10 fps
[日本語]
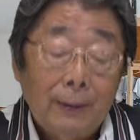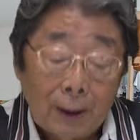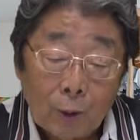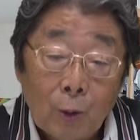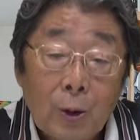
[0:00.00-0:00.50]
だ
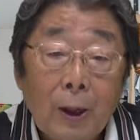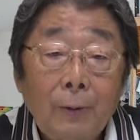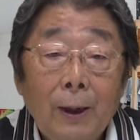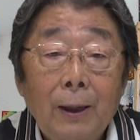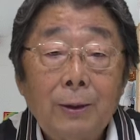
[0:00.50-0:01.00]
から今回
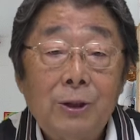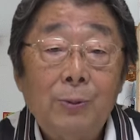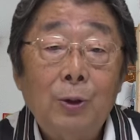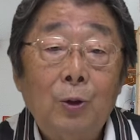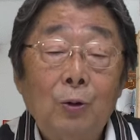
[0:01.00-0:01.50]
は
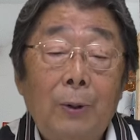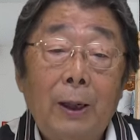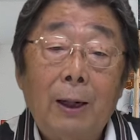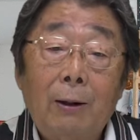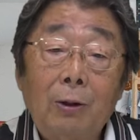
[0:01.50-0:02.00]
自民党生
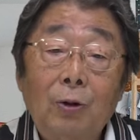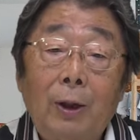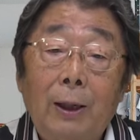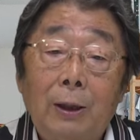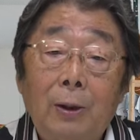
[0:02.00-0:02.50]
まれ変わるとか
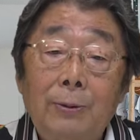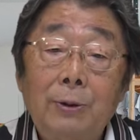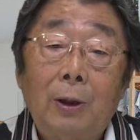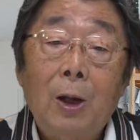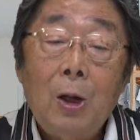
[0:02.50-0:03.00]
何か言ってます
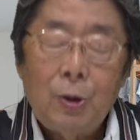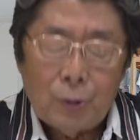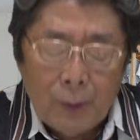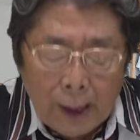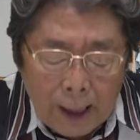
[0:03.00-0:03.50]
けど、
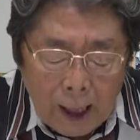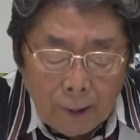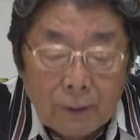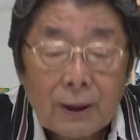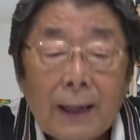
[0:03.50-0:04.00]
生まれ
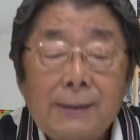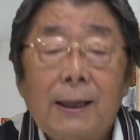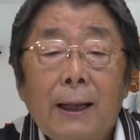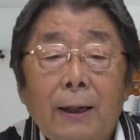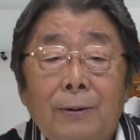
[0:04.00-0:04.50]
変わるは
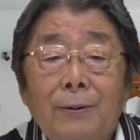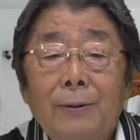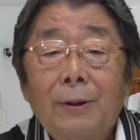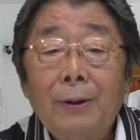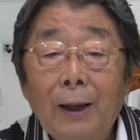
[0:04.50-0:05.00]
ずがない。
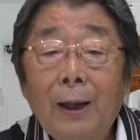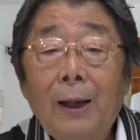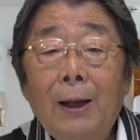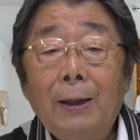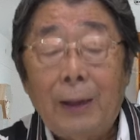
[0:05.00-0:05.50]
ね、
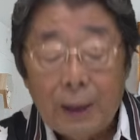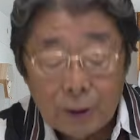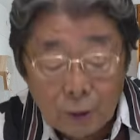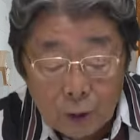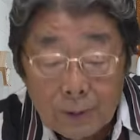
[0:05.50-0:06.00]

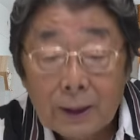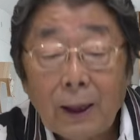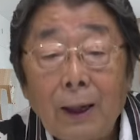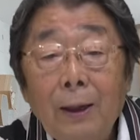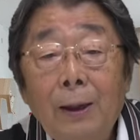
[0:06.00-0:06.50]
結局ま
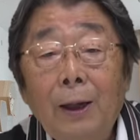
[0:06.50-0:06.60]
た、